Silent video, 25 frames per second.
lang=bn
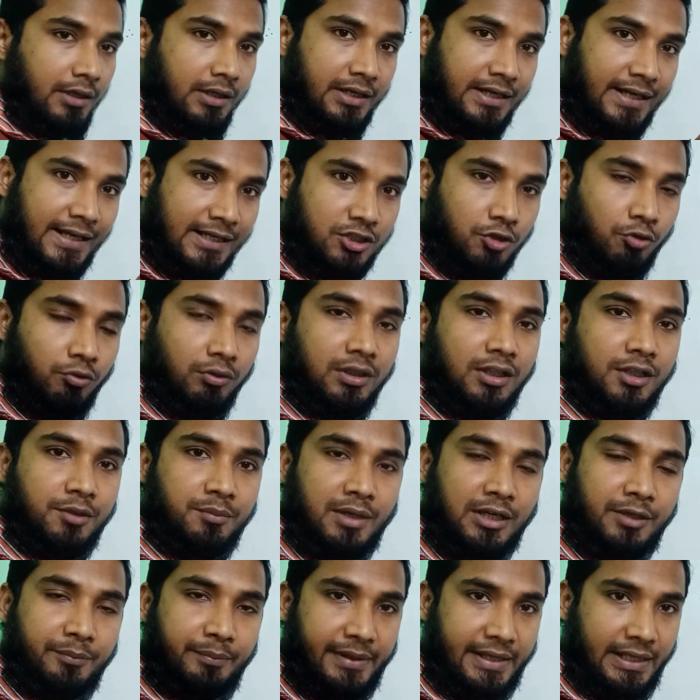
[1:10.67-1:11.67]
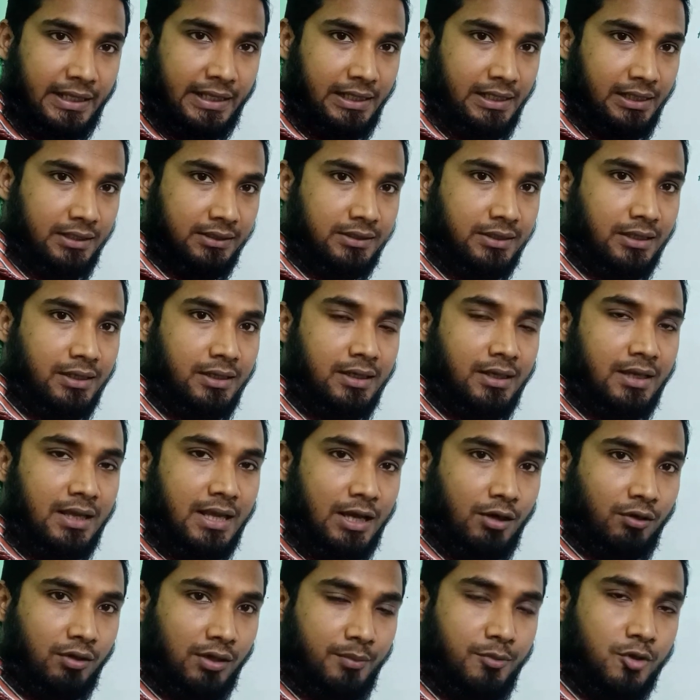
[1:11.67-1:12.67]
রেক্টিমুলার মান পেয়ে গিয়েছি
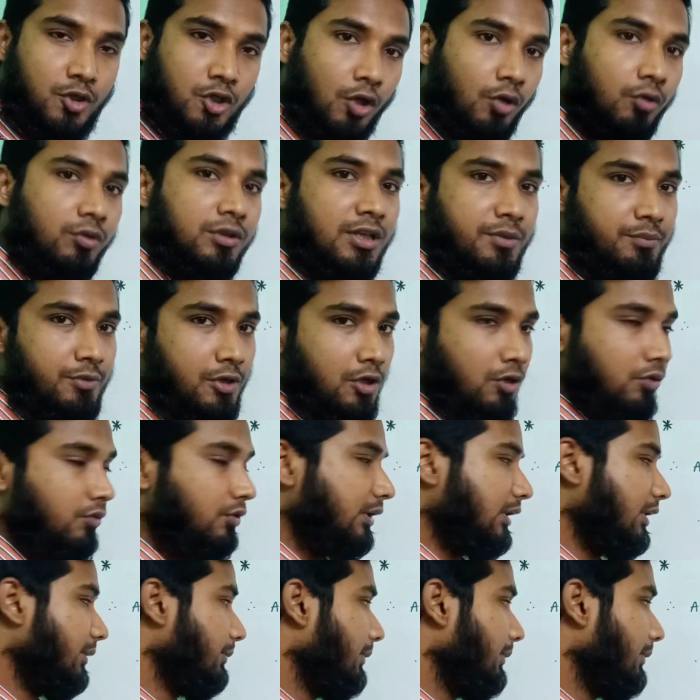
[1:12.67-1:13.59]
এখন আমি সহজেই বিয়োগ করতে